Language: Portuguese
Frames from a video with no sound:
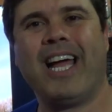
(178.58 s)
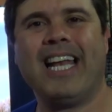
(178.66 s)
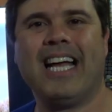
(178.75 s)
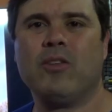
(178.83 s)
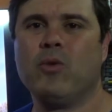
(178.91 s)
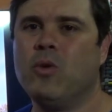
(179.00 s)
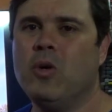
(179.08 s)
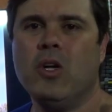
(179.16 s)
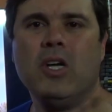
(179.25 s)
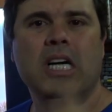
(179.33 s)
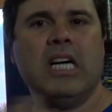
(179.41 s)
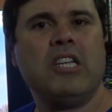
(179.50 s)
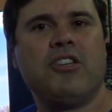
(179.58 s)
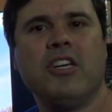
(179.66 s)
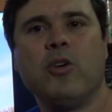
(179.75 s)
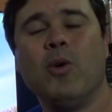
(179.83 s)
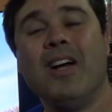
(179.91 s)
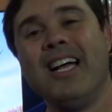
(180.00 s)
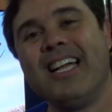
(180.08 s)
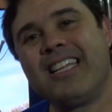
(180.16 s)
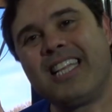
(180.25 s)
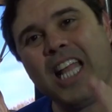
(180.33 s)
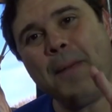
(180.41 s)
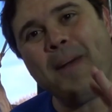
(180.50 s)
um reinado antigo
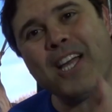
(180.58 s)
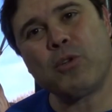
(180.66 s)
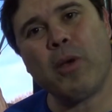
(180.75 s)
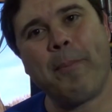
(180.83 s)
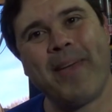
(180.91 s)
tem mais uma